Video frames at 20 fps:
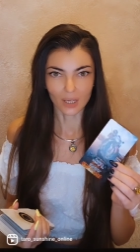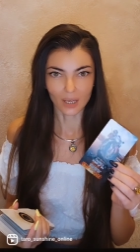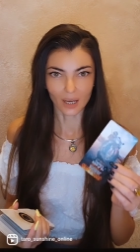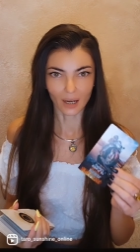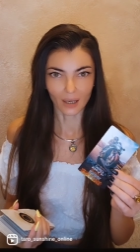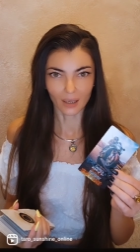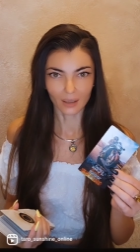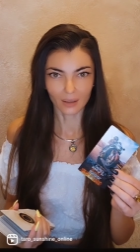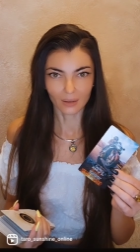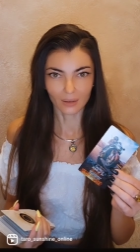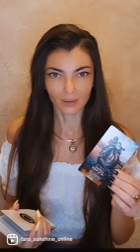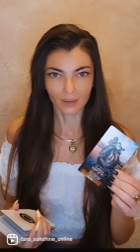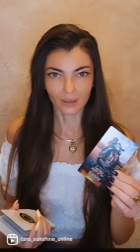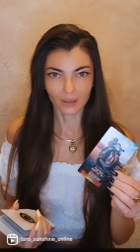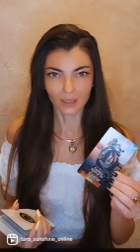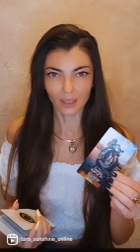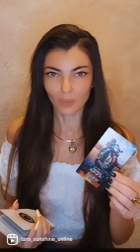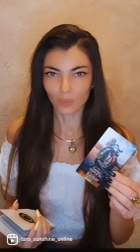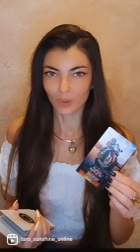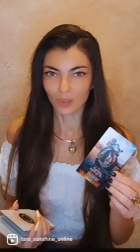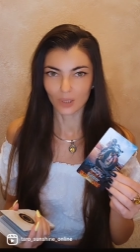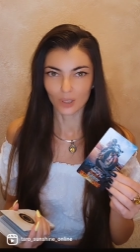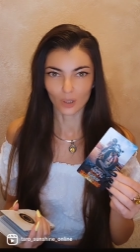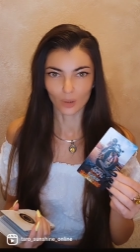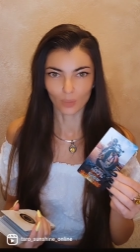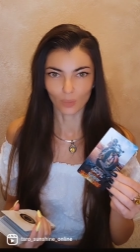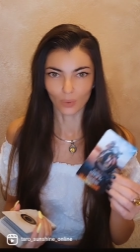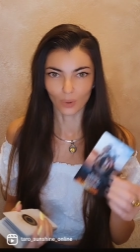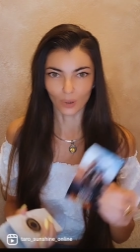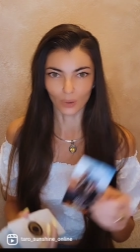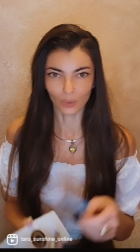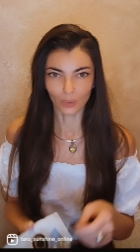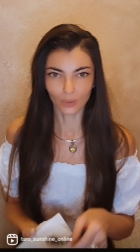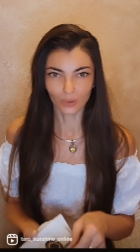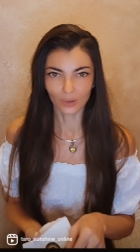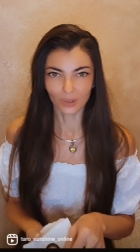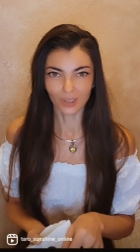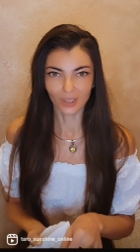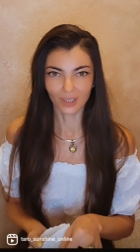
я не потерплю